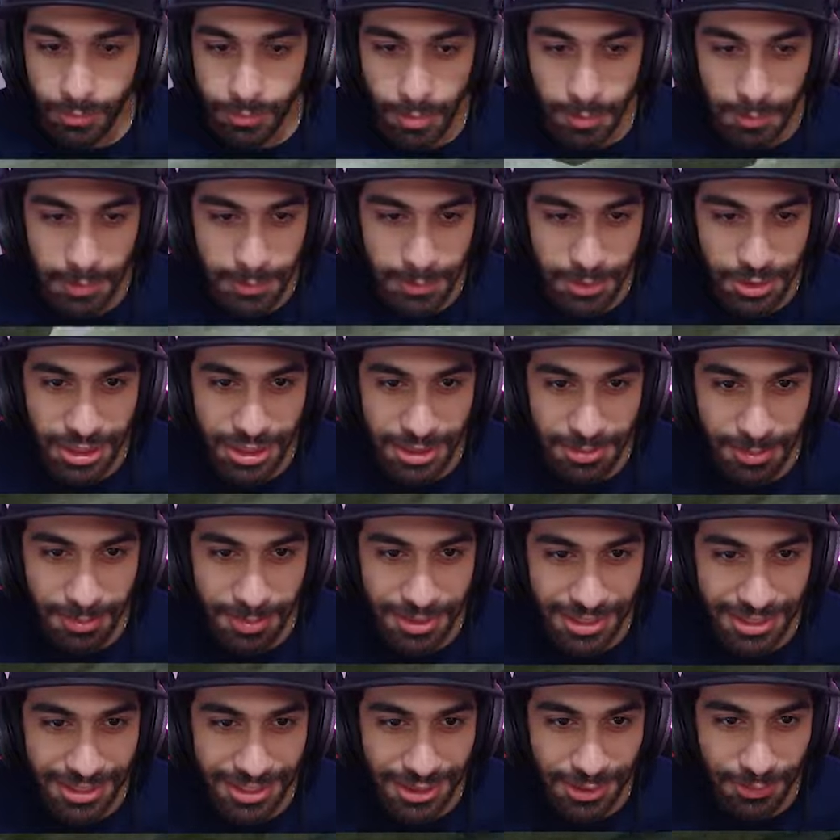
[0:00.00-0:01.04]
ما بيمشيش ما
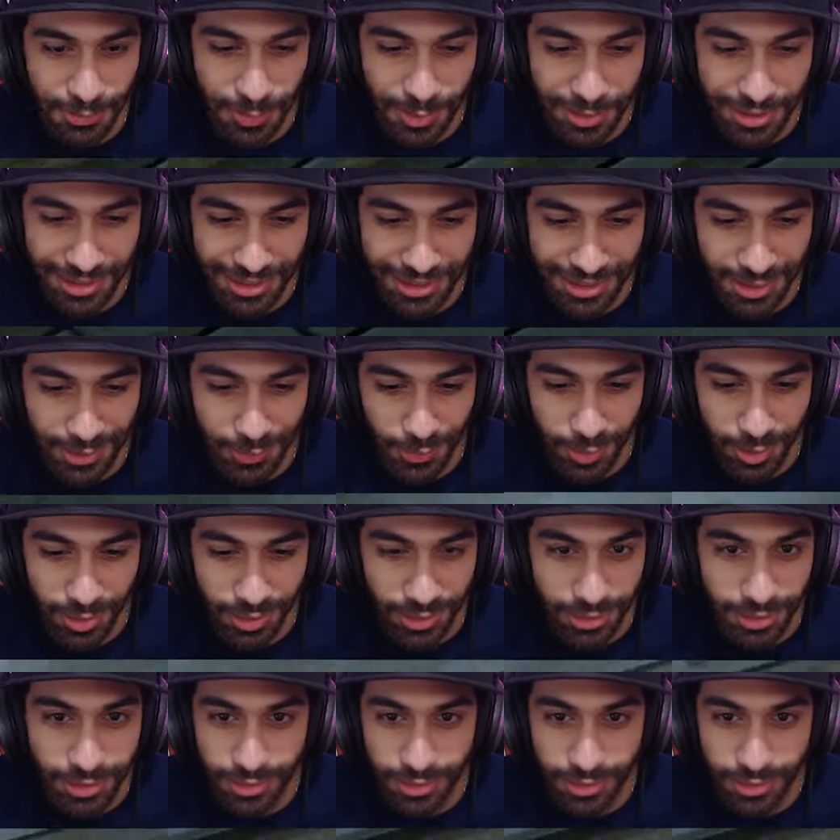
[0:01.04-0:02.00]
بيمشيش انا اسف والله العظيم والله